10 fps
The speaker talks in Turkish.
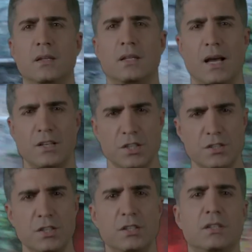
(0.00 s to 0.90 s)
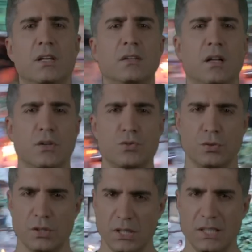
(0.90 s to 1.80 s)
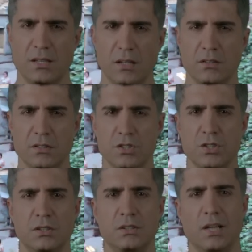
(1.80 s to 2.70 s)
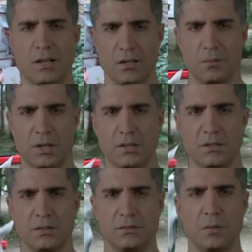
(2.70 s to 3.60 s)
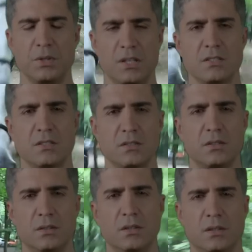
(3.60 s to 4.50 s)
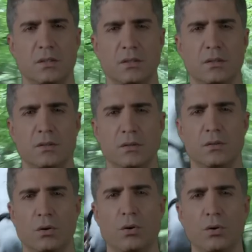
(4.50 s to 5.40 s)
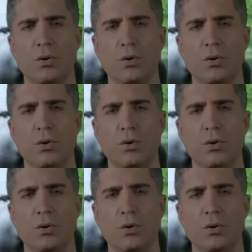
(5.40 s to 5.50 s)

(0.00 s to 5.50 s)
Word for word: gerçekçilikten daha çok inandırıcılığı yakalamaktı ve biraz e, o